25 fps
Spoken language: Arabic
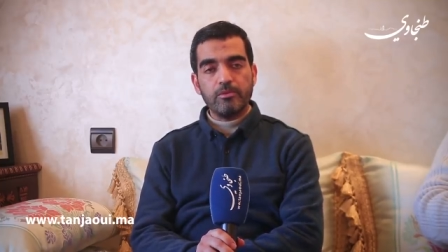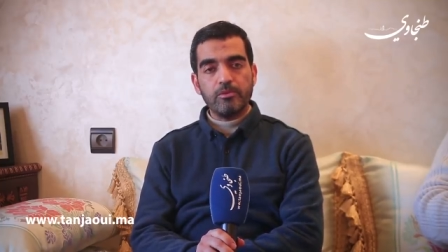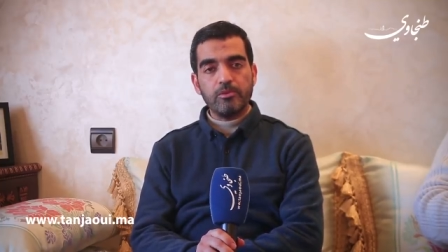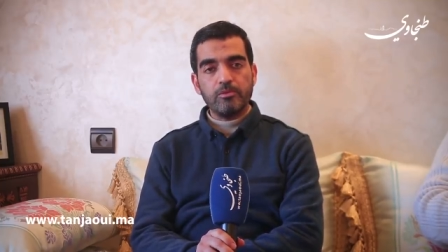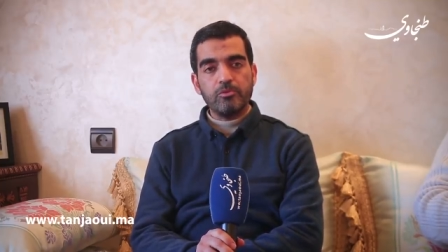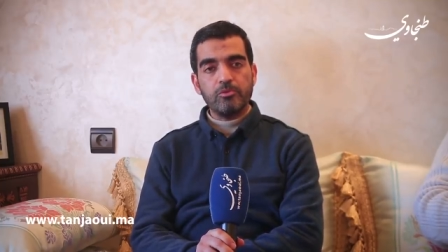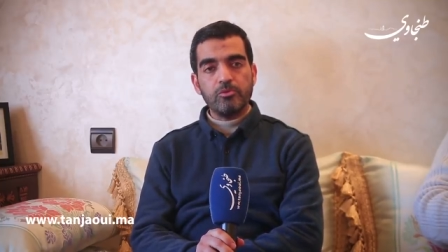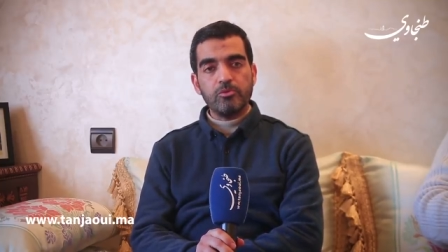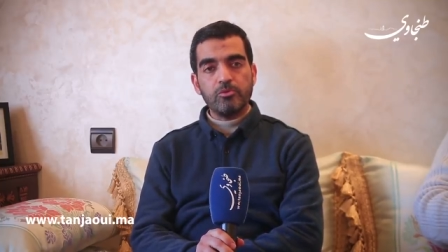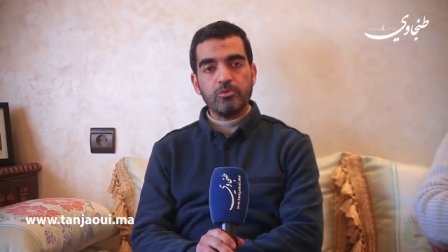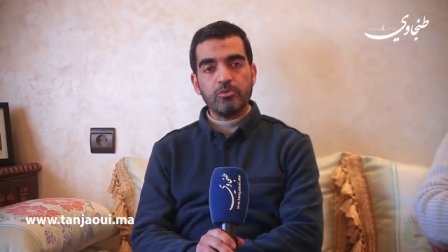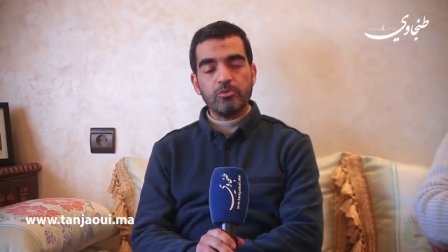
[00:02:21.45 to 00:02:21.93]

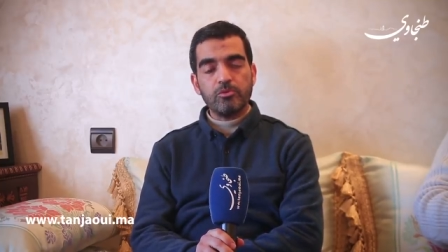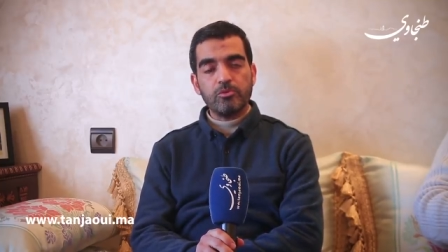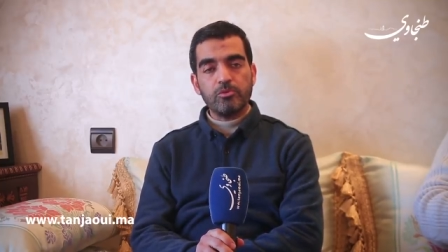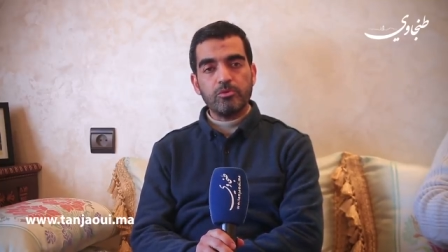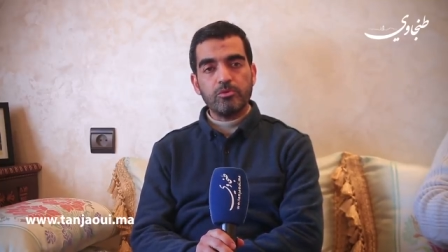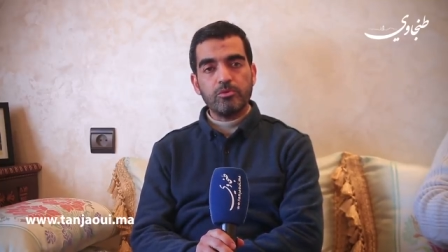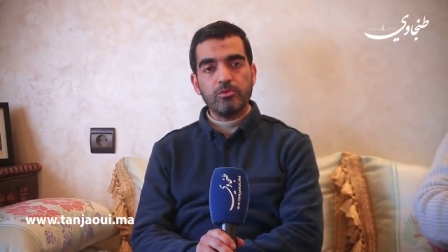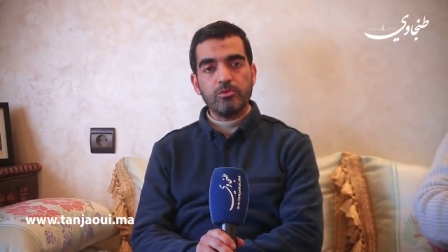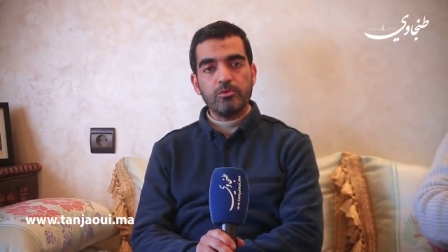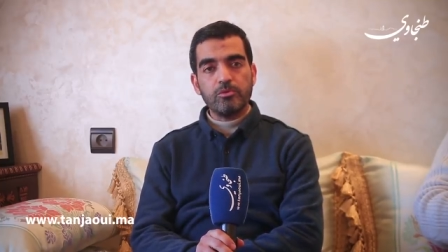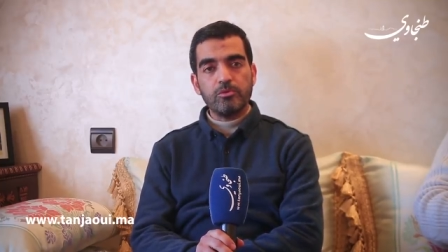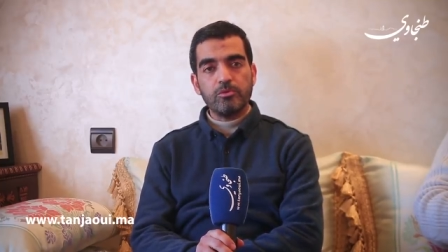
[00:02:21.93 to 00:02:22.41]
عنده جوج
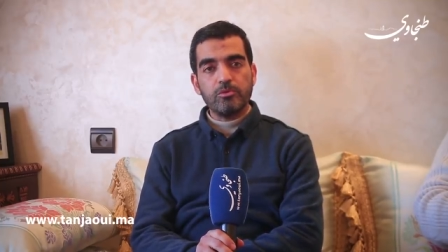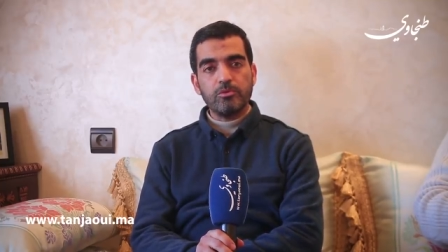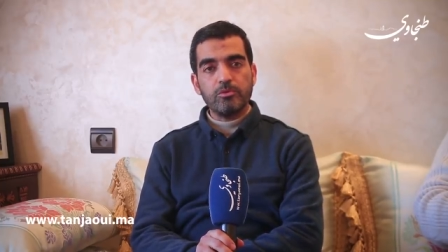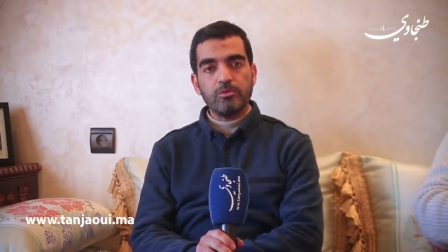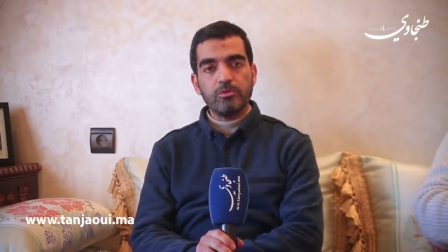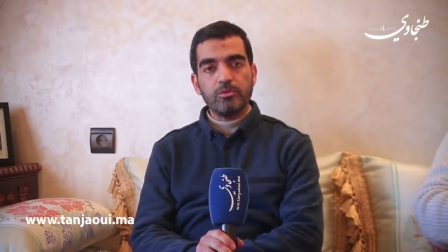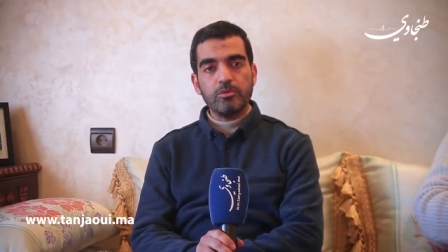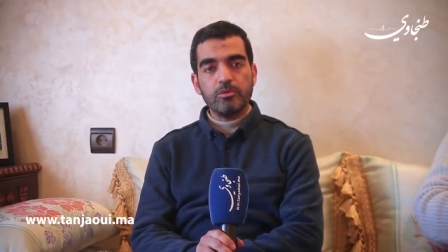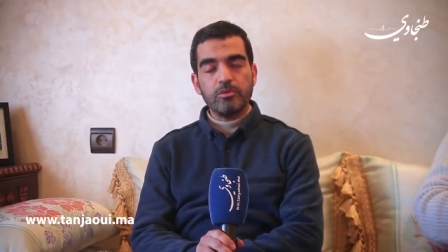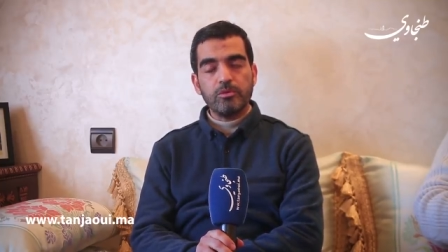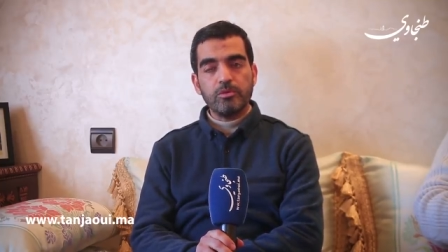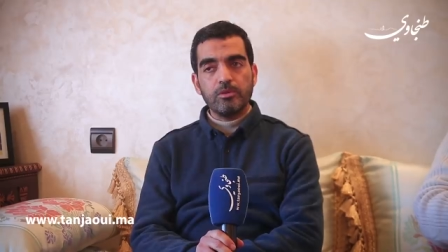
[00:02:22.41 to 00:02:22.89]
ديالو
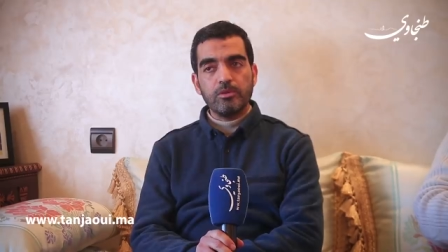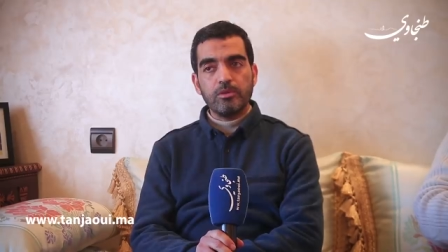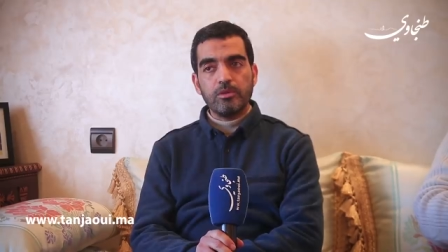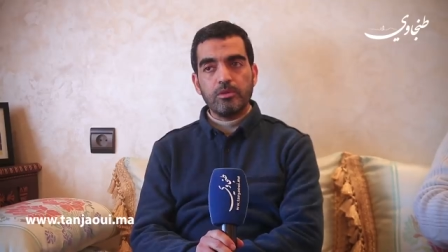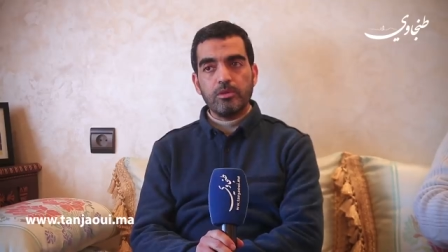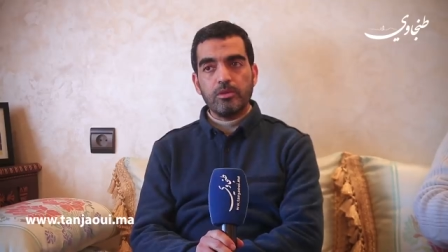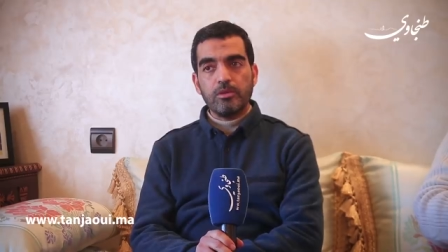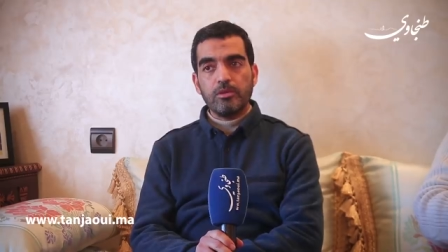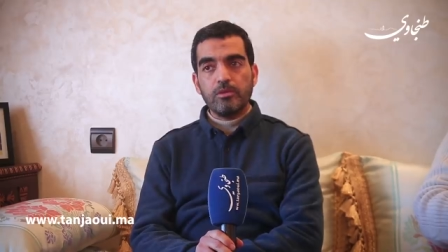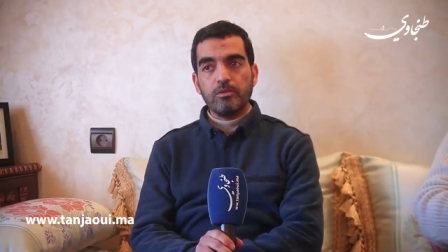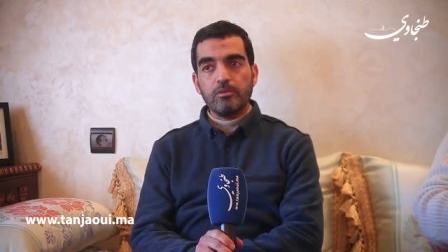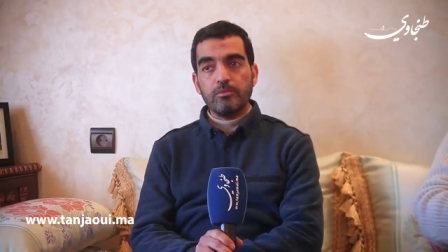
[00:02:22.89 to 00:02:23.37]
تاثروا
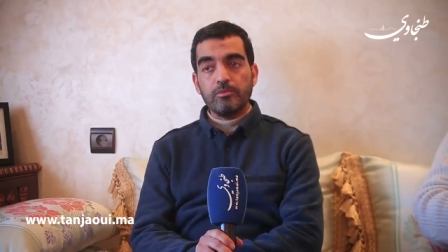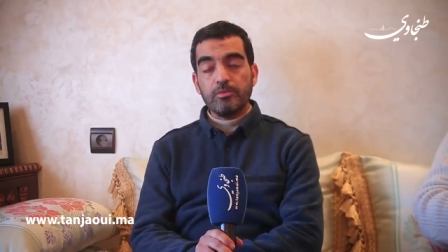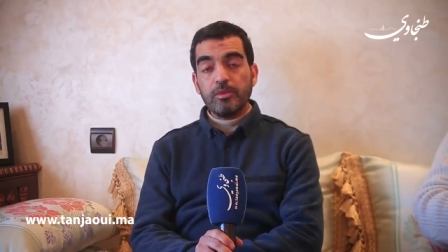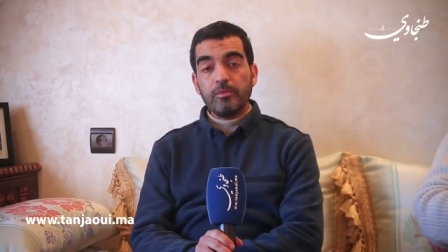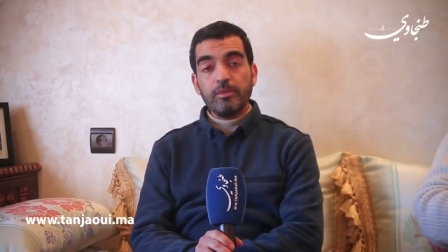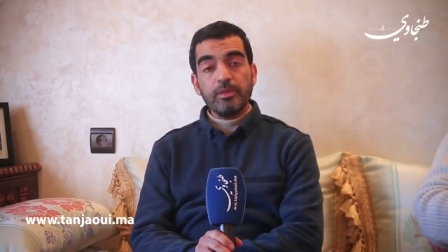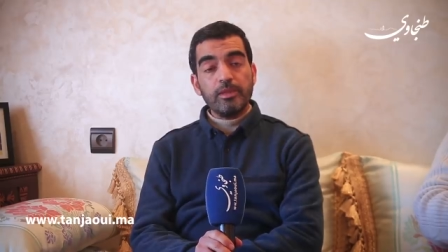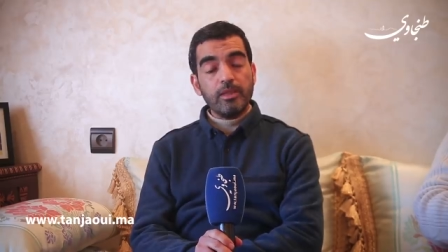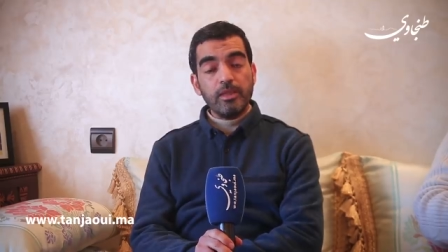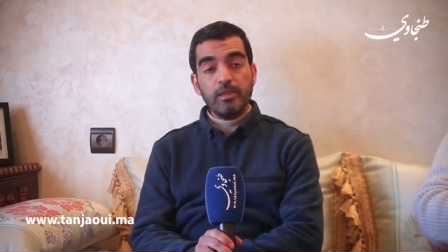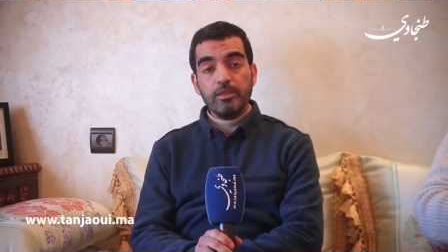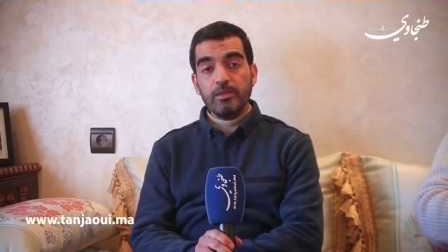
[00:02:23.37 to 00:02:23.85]
بالحدث
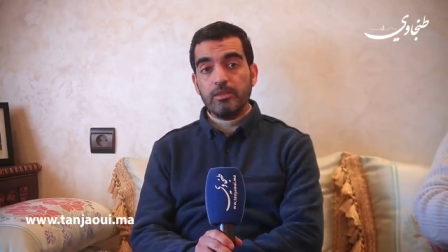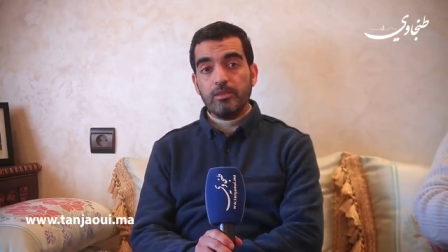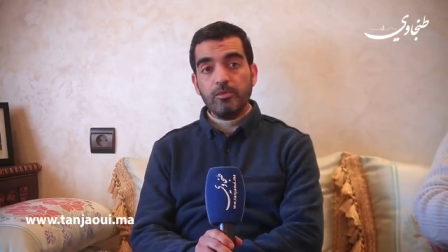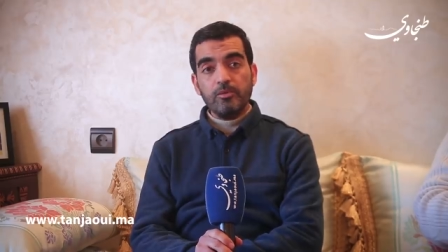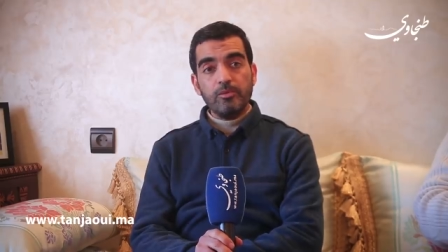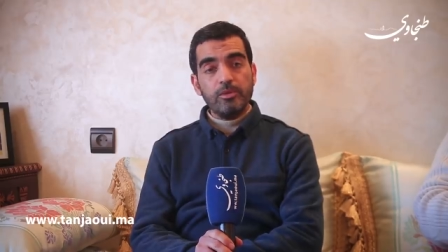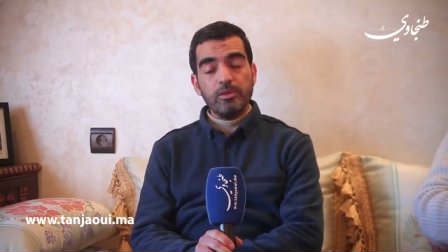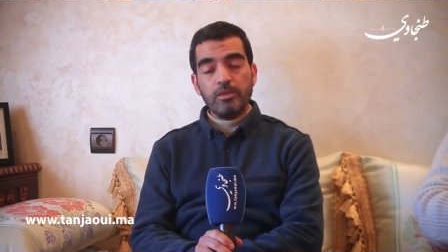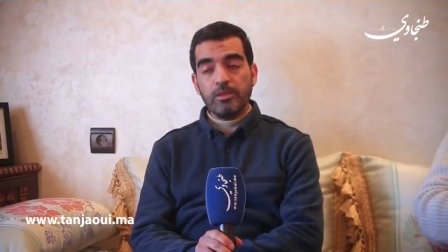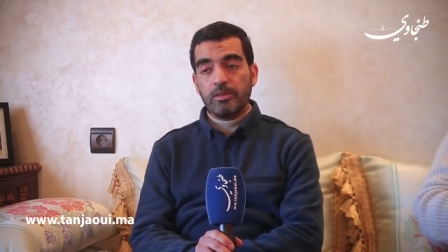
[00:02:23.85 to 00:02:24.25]
بطبيعه الحال ديالهم